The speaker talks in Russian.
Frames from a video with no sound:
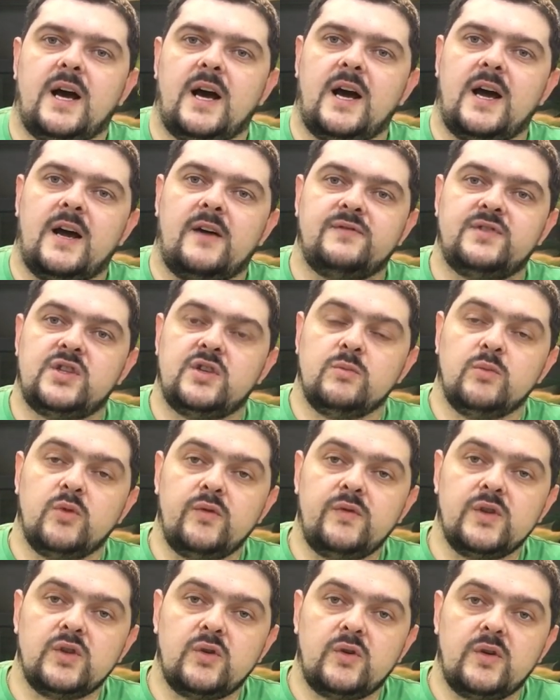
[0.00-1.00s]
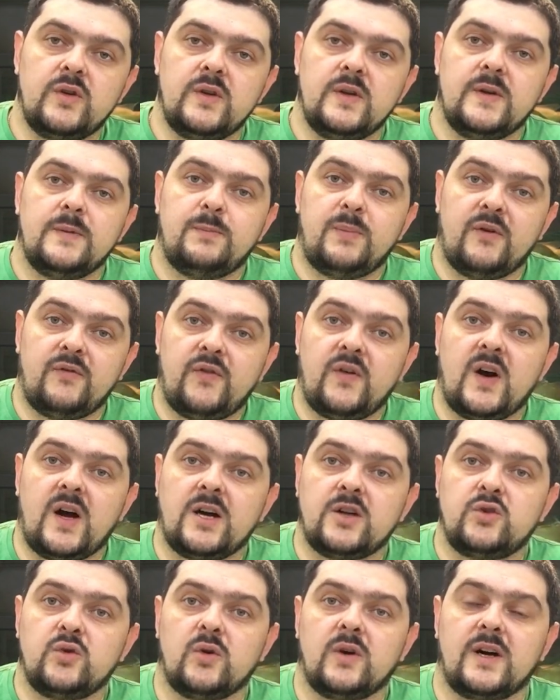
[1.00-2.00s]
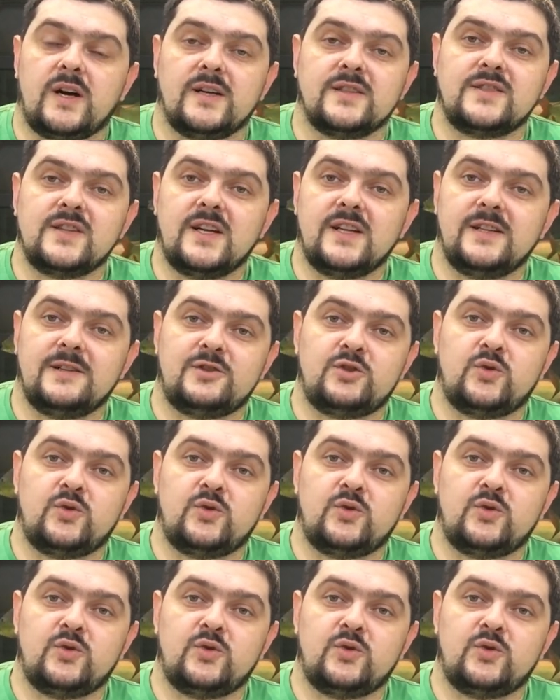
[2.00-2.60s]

а всему виной по факту оказалось,